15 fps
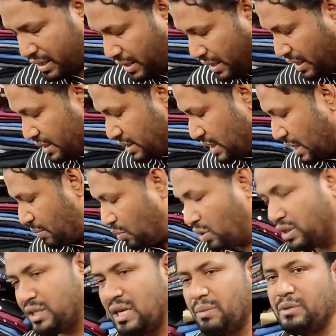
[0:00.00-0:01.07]
দেখিয়েছিলাম
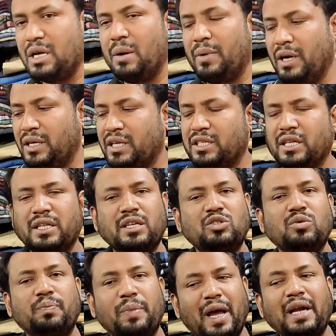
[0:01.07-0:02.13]
বলেছিলাম যে আমার এটার সাথে
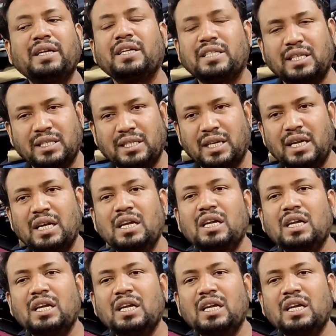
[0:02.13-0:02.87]
কিছু প্যান্ট এসেছে